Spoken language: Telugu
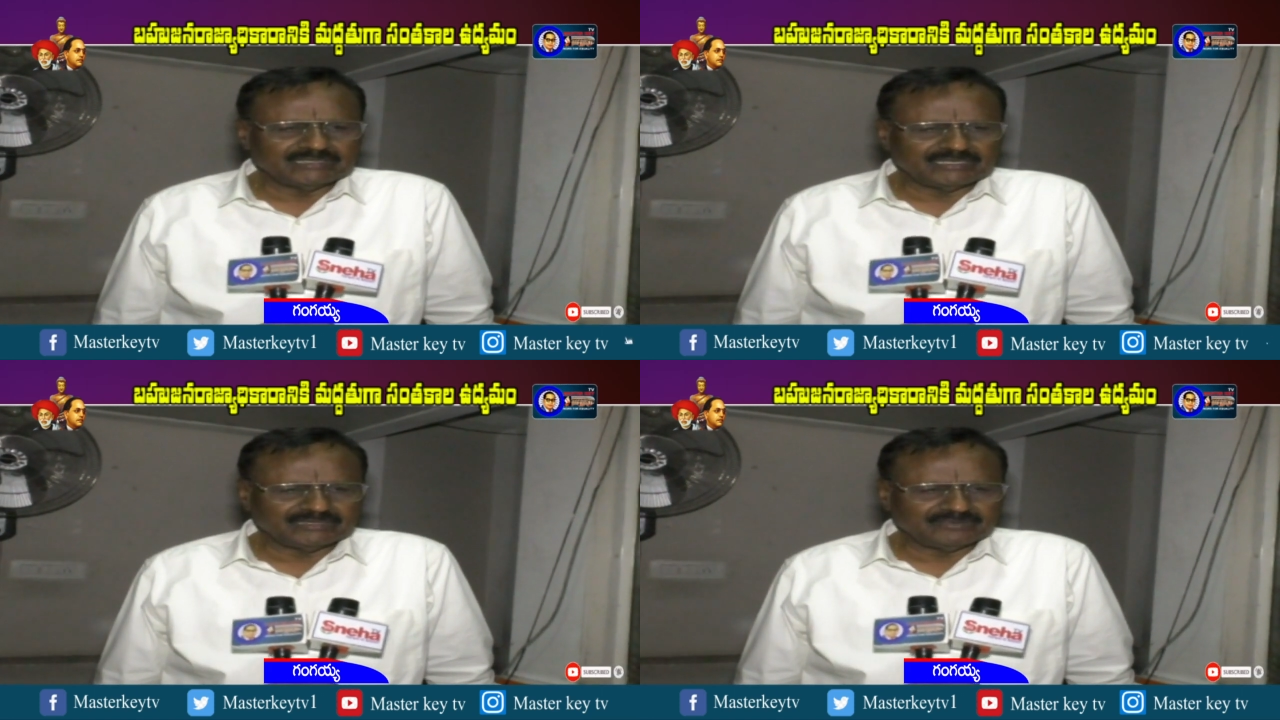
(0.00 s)

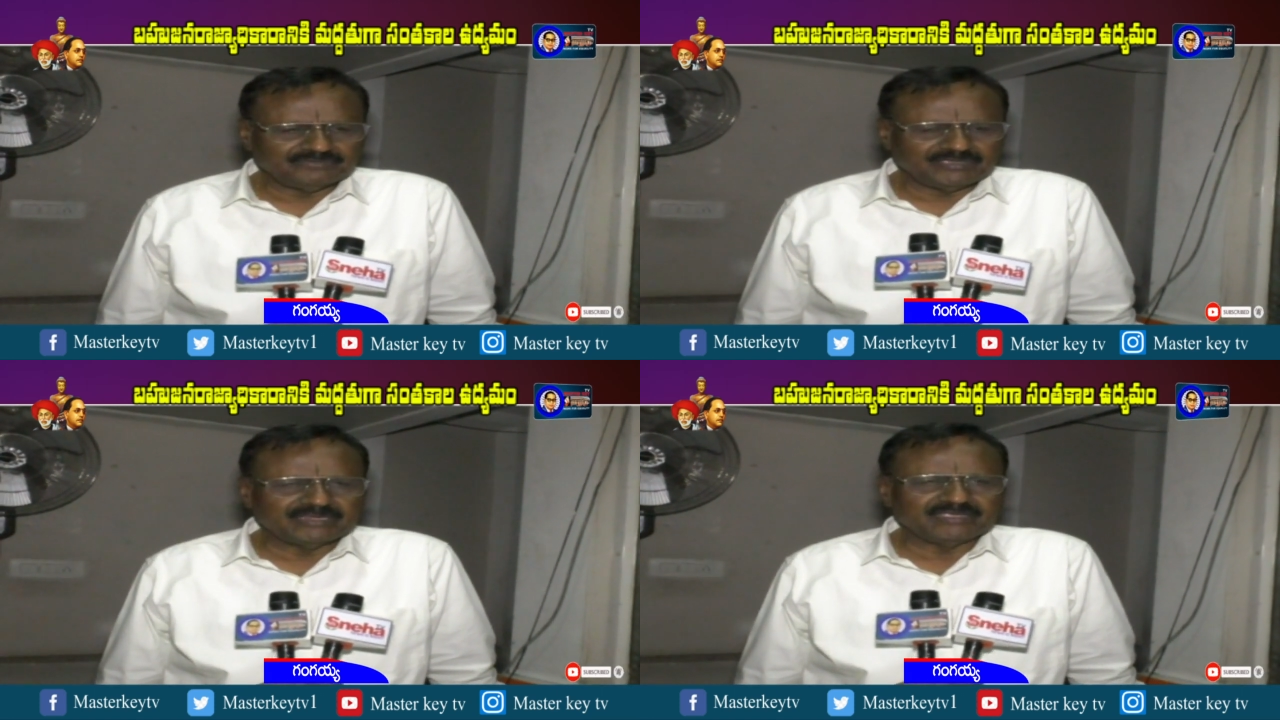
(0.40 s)
దానికి
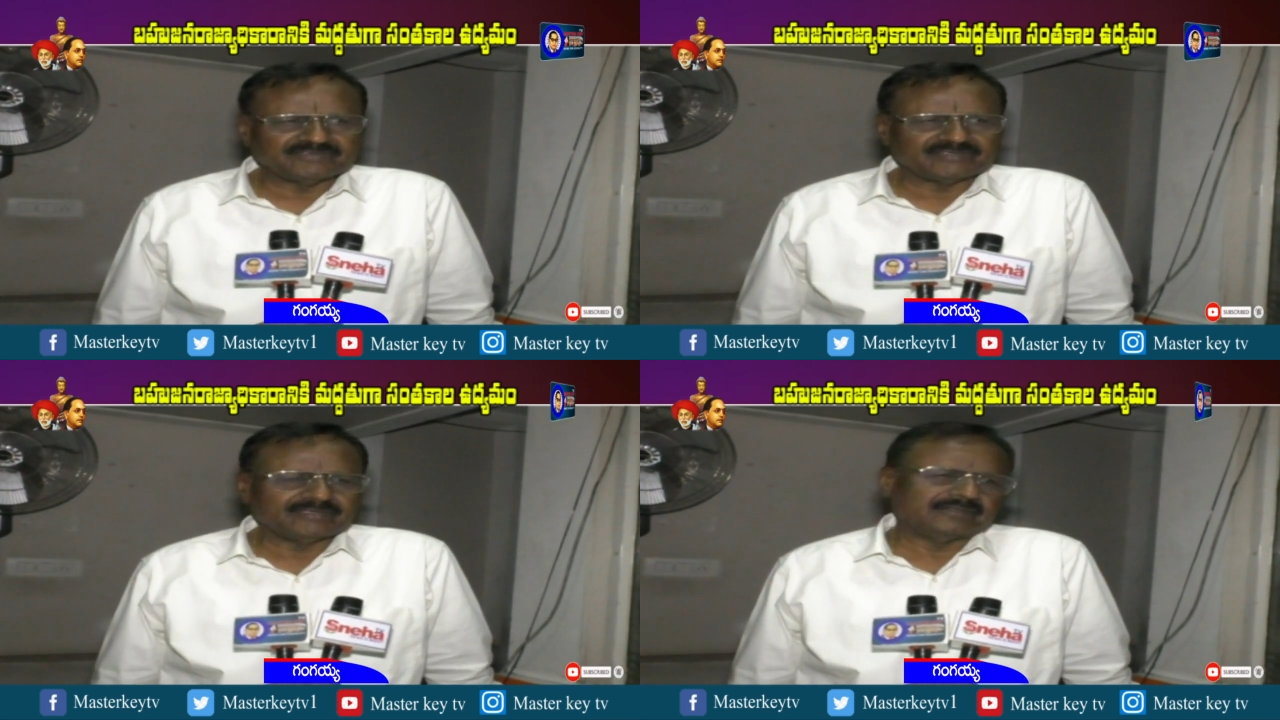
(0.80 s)

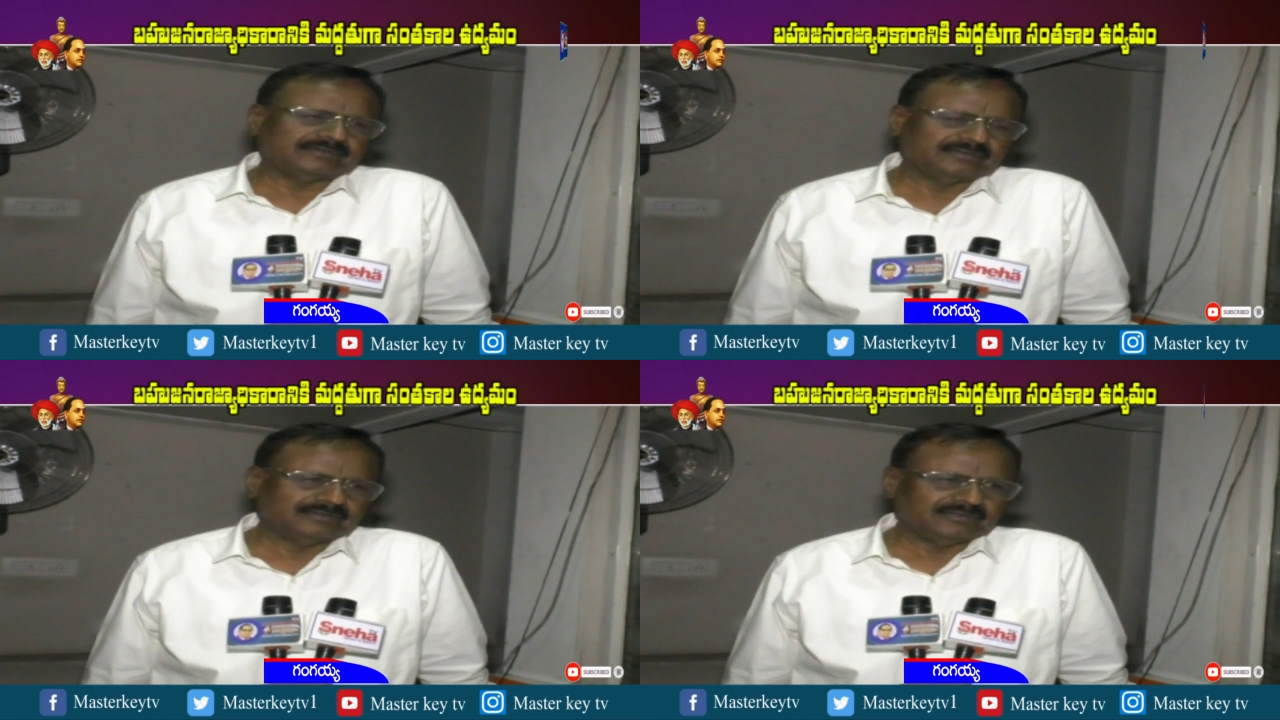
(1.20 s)
వేరియస్గా
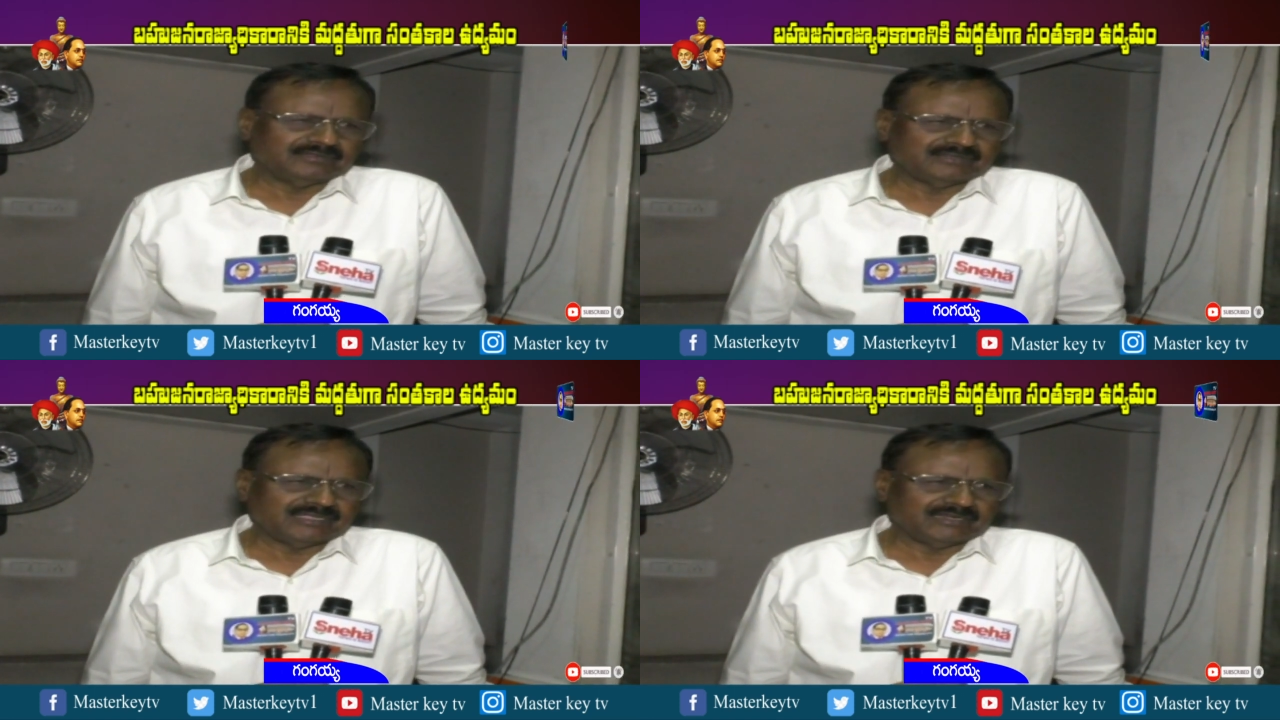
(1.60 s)

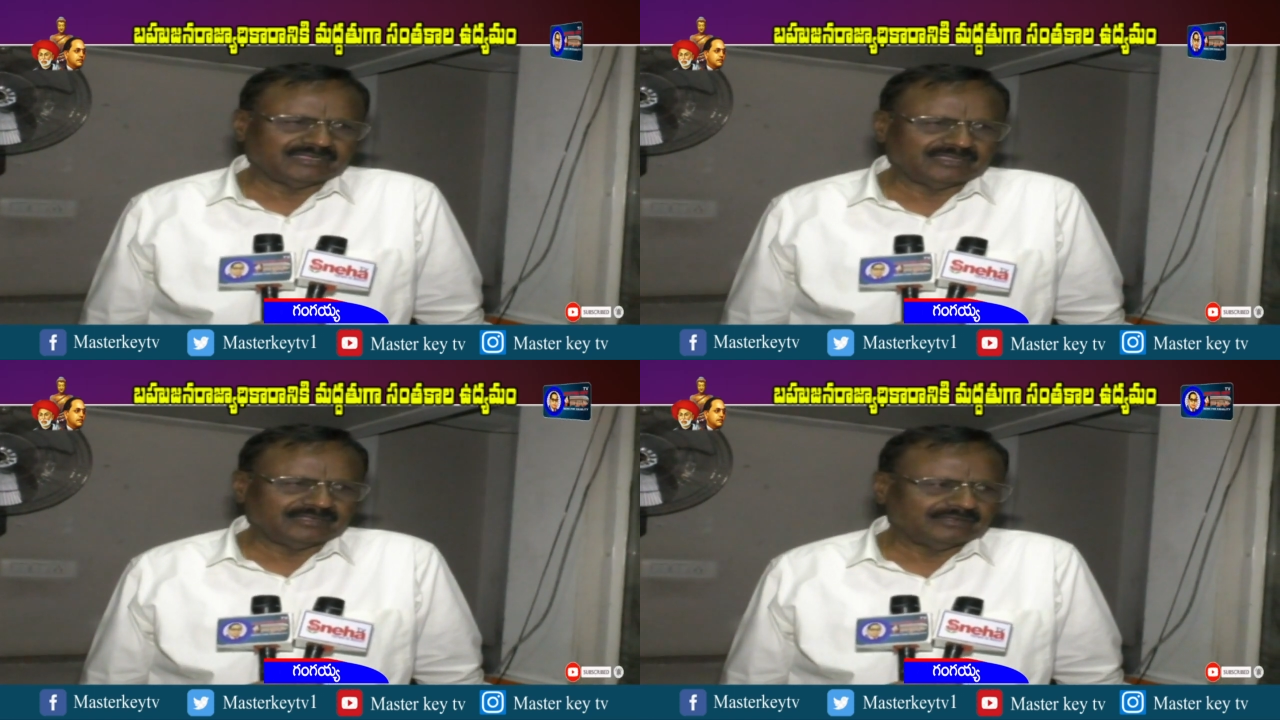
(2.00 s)

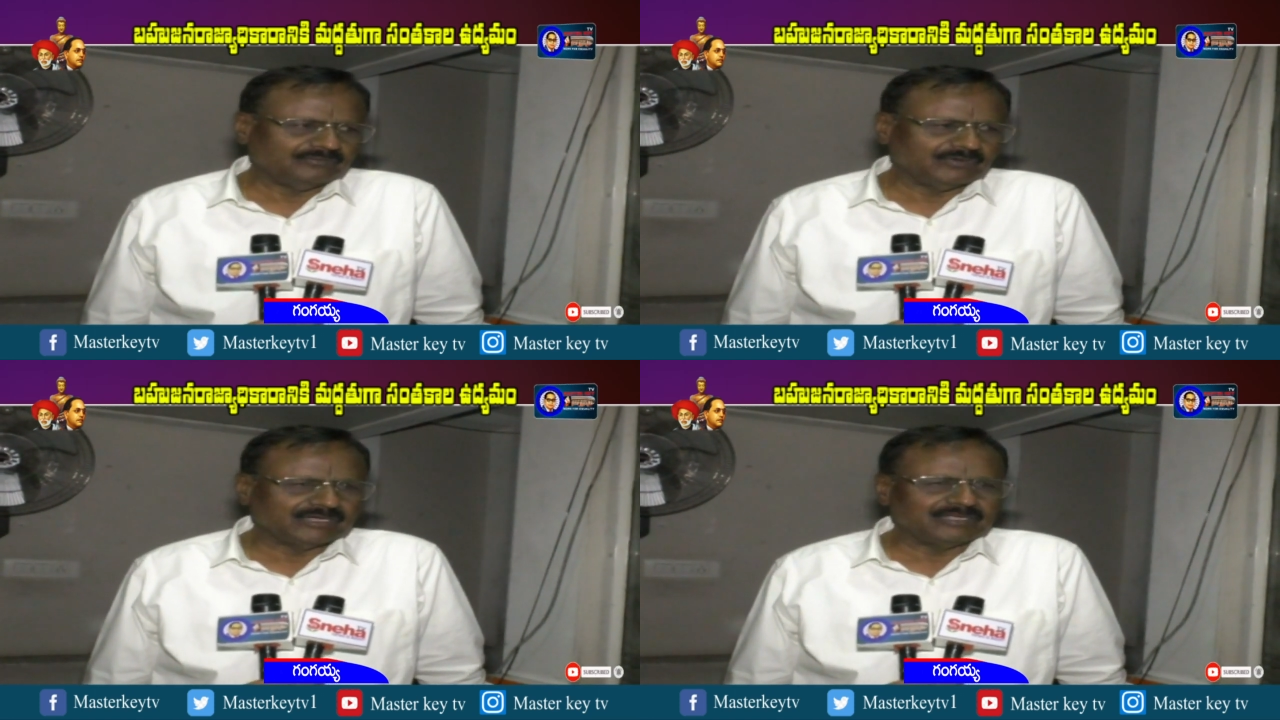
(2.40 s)
దాని
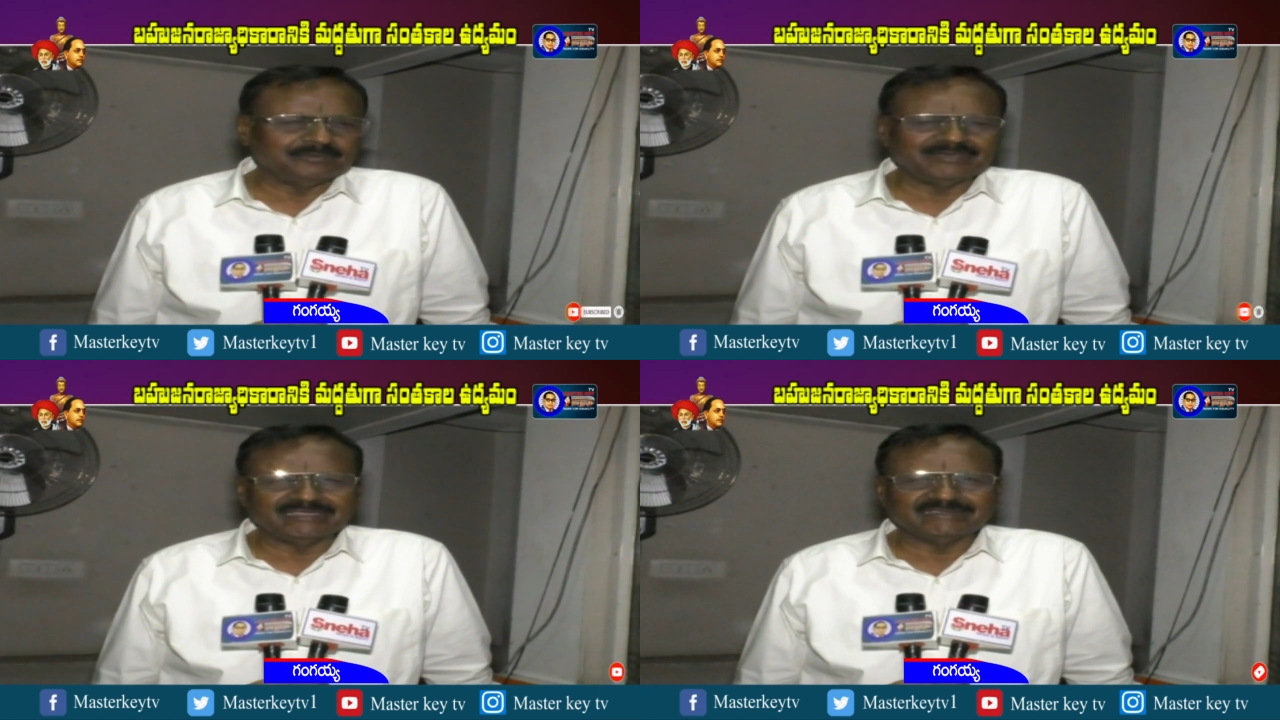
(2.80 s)

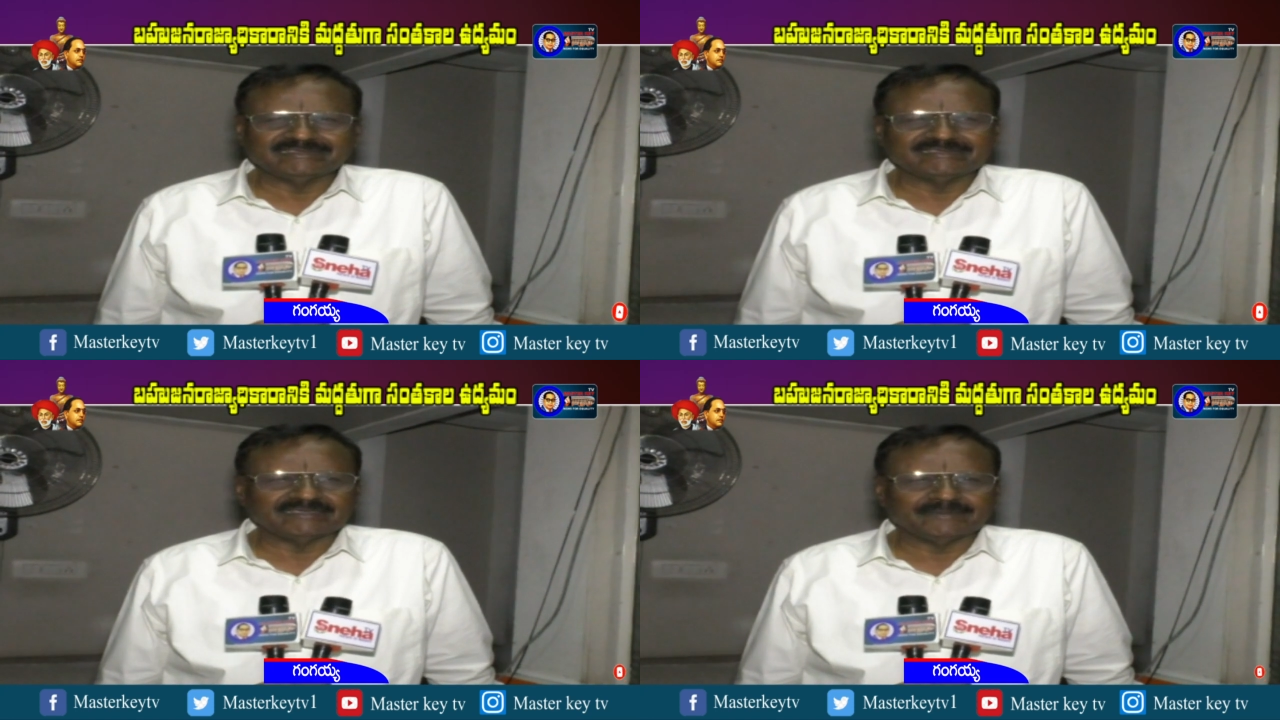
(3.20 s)
వంకలు
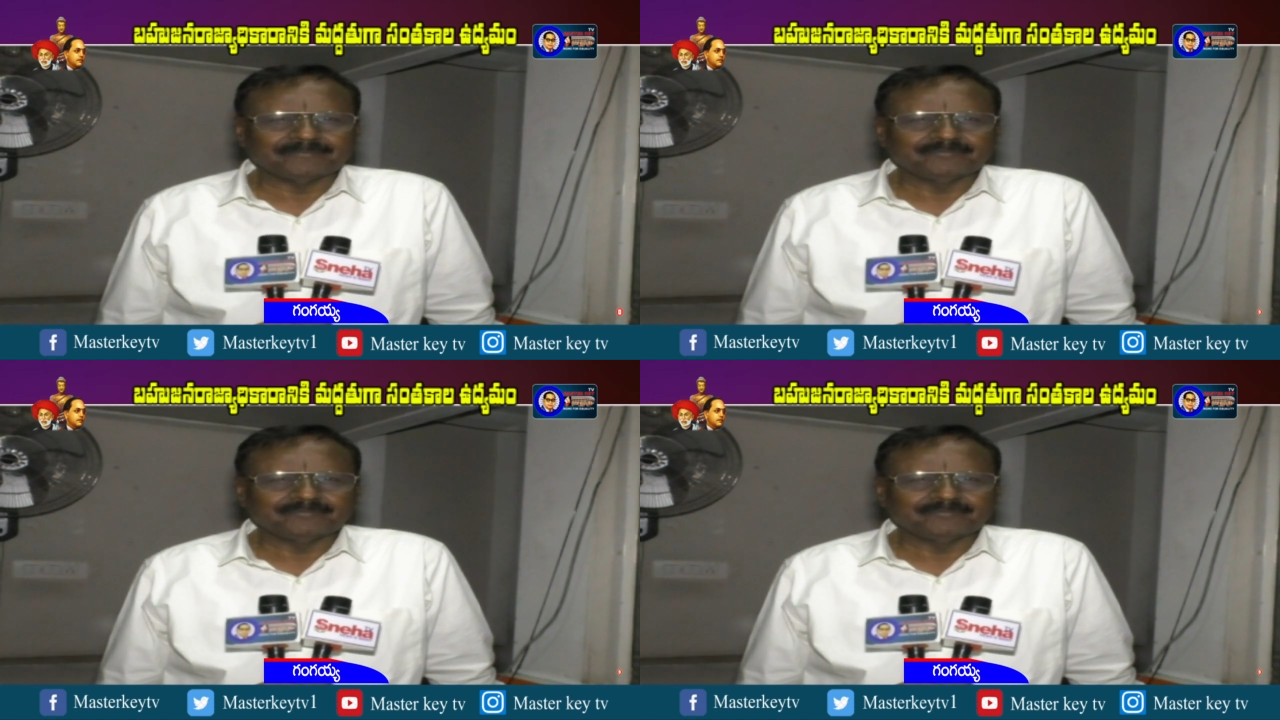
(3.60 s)
పెట్టేసేసి